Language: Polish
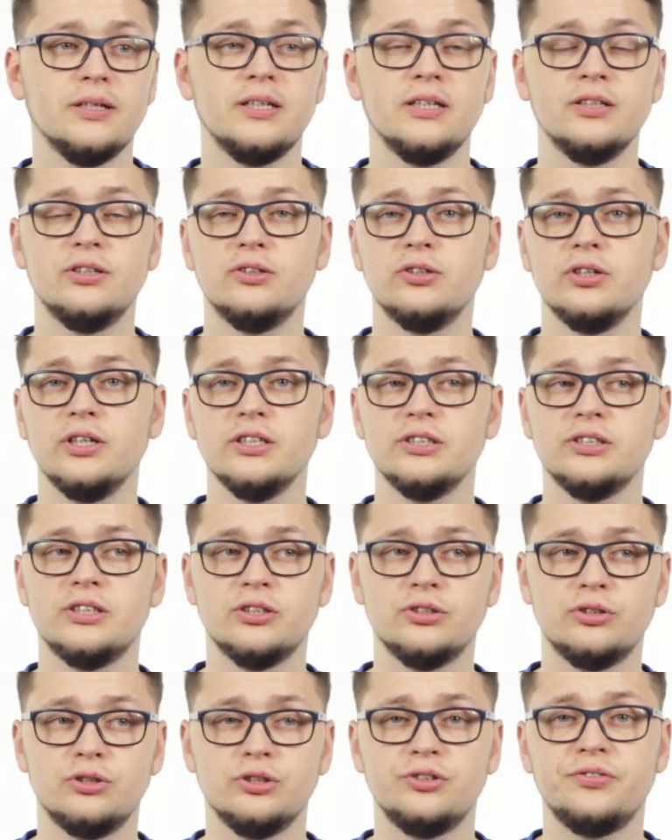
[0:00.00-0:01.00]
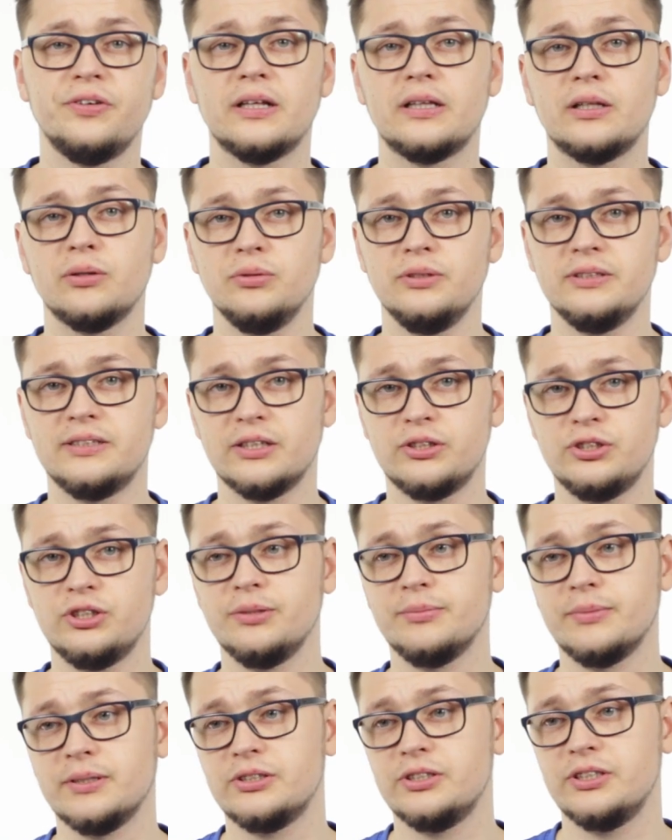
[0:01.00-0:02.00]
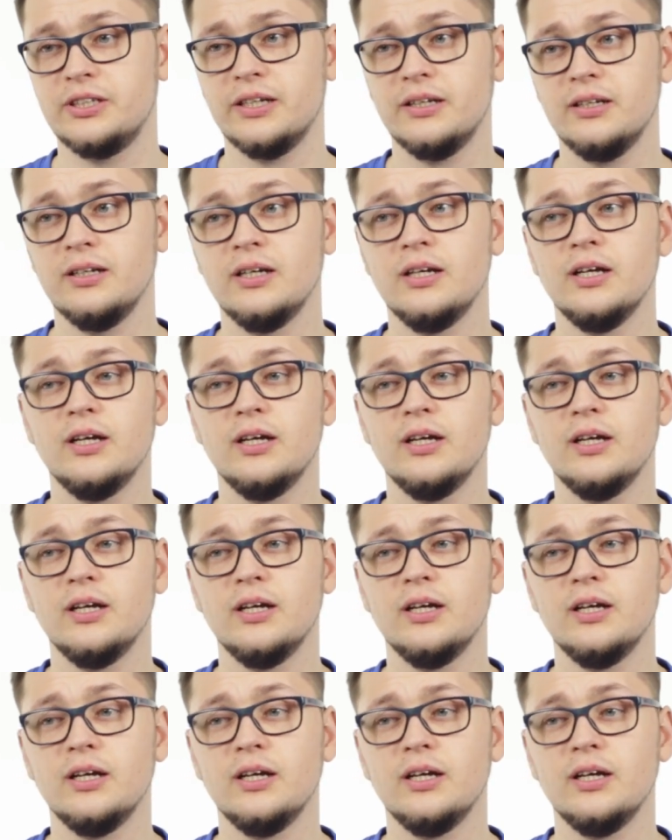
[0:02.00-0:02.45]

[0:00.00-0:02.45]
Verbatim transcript: kiedy dojeżdżasz do świateł i zatrzymasz się,